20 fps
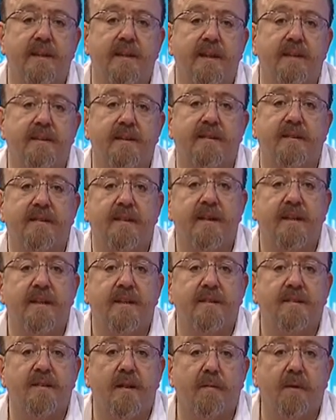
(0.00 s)
evet
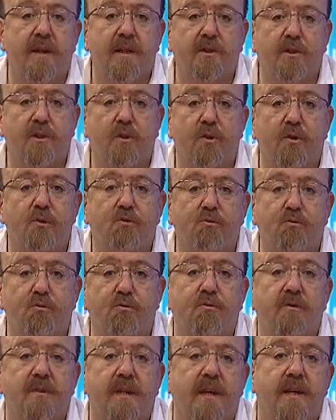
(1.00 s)
sabah
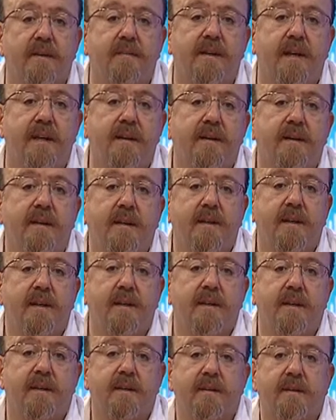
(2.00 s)
çıkıyorsunuz evden,
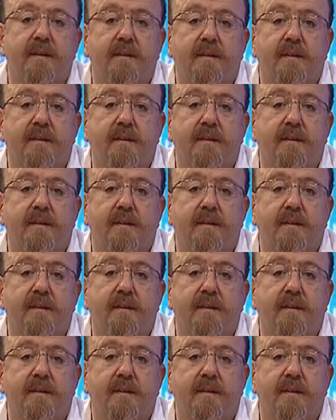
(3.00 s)
e,